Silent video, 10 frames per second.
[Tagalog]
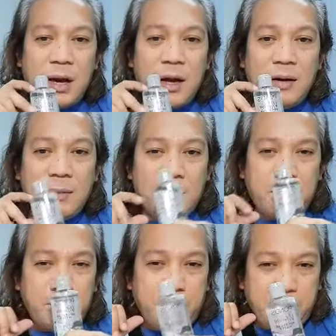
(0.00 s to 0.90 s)
uh,
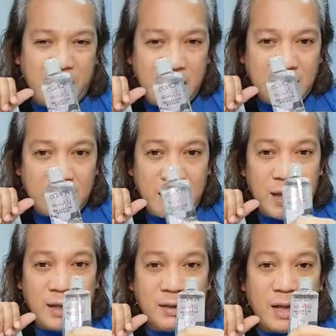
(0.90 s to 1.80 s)
pink
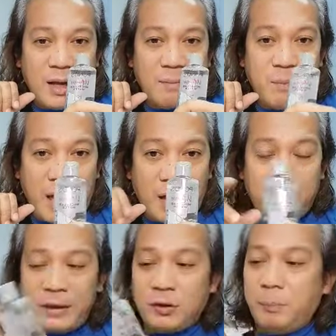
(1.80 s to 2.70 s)
and uh,
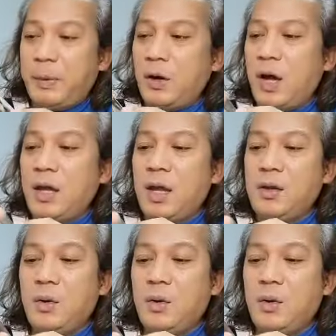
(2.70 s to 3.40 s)
black. Pero, pero I, I